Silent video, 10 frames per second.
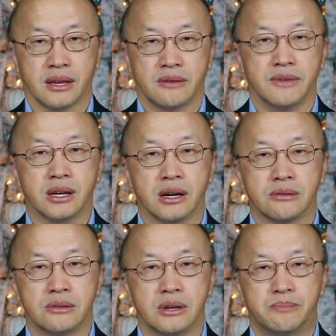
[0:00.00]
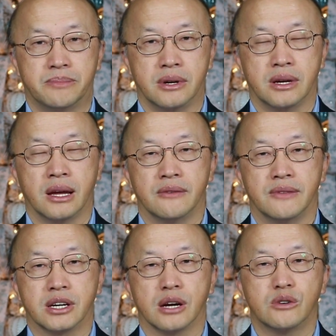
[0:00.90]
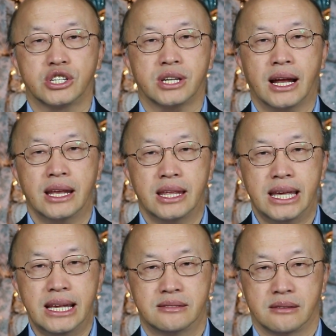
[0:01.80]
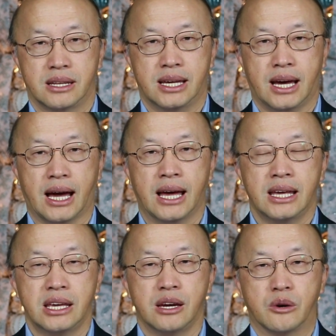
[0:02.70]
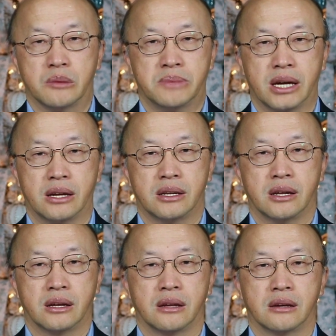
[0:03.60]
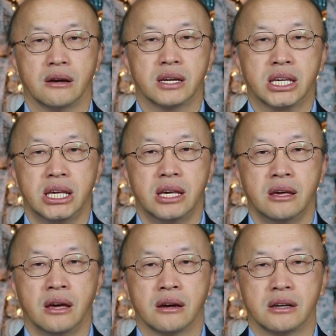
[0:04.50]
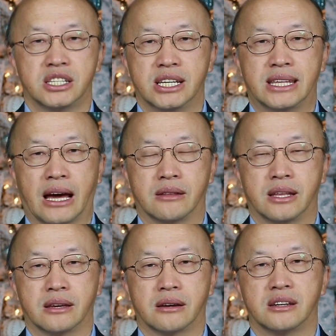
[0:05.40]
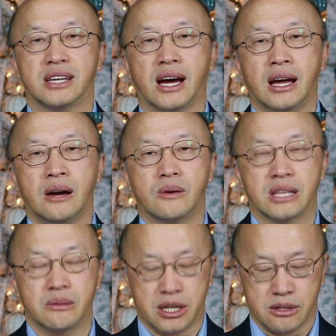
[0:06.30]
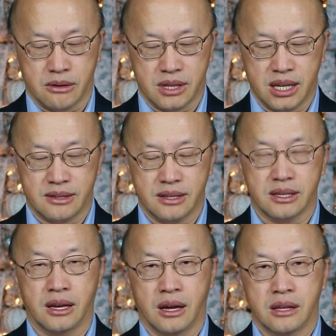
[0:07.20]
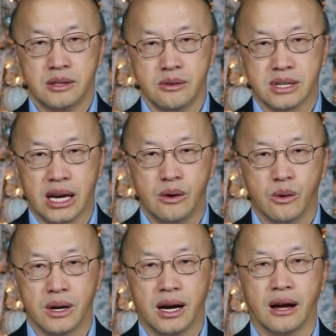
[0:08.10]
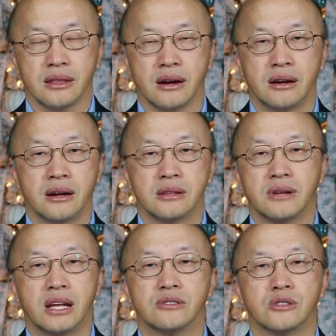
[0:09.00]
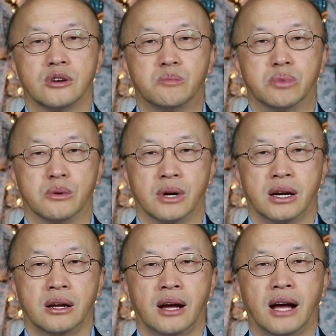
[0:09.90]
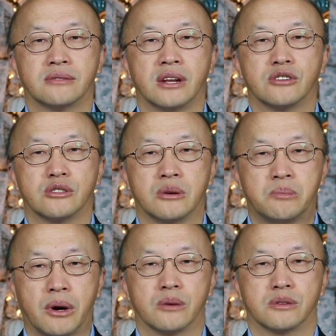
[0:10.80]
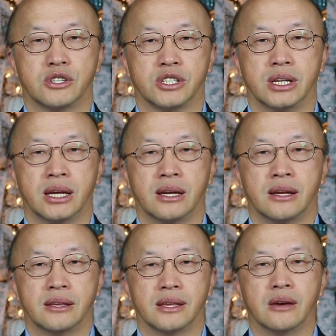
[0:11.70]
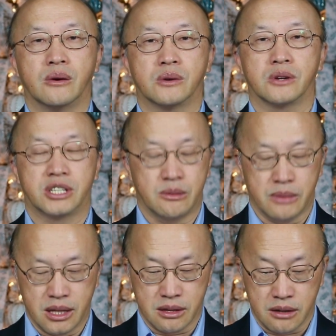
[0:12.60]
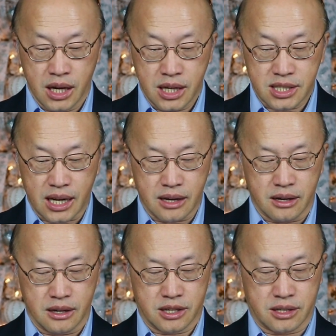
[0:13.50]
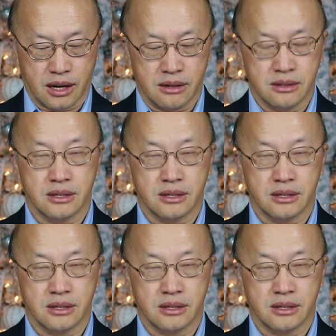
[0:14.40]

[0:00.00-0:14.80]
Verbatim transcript: vì các thứ chữ bự vì các lúc sáng yên ít chữ lì hạ yên ô phê cái khi cái chi nhà là thế gì cần thá ở tây miền rồi lên thế gì gì tự kỷ ô lê hàng đó, xuất hiện xuất thứ bù hát cho nên số thứ bao đó gì chỉ ở chỗ chỉ muốn lên từ trang cơ sở